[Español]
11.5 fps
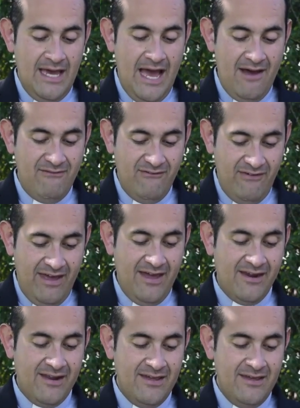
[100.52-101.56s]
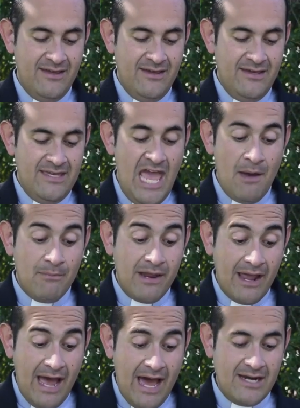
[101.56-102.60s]
a beber y a
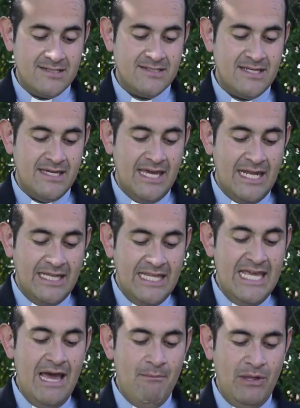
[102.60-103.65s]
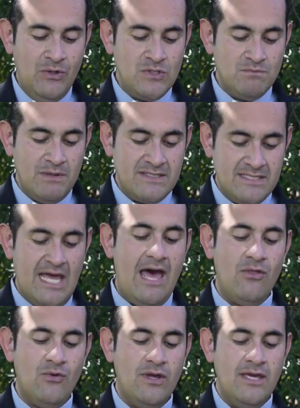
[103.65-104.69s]
embriagarse el día menos
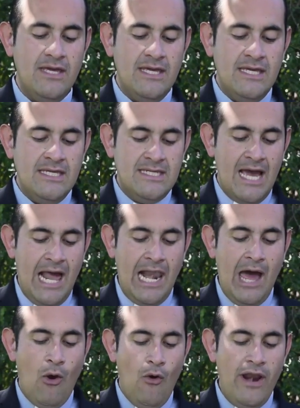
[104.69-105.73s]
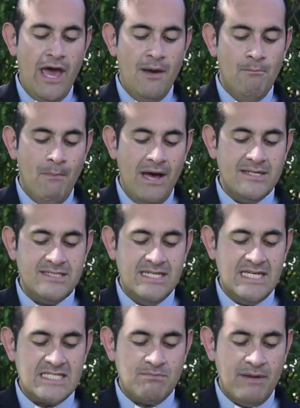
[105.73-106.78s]
pensado, y a la hora más
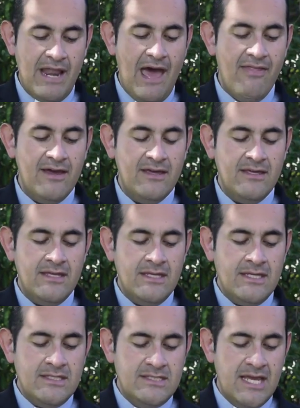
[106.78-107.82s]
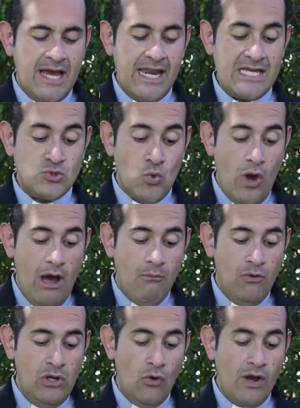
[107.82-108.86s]
inesperada llegará su
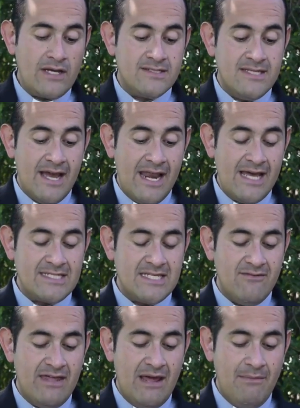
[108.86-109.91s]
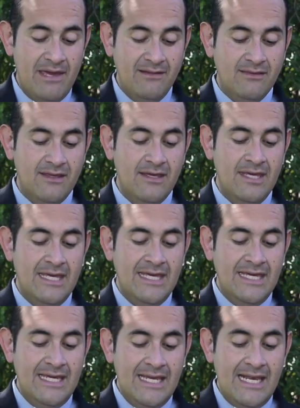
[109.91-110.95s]
amo y lo castigará severamente
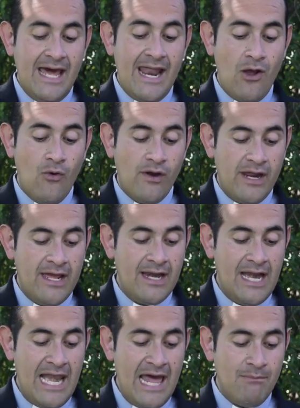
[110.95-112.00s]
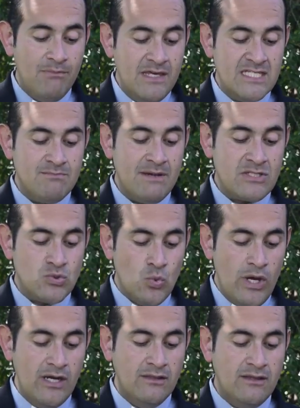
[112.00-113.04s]
y le hará correr la misma
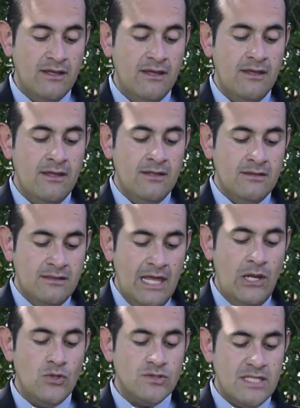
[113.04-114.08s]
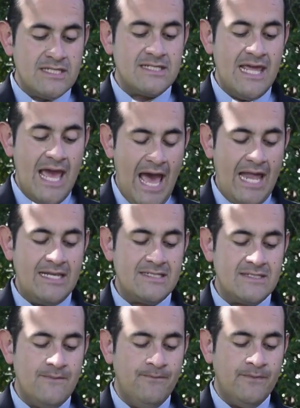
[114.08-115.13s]
suerte de los desleales.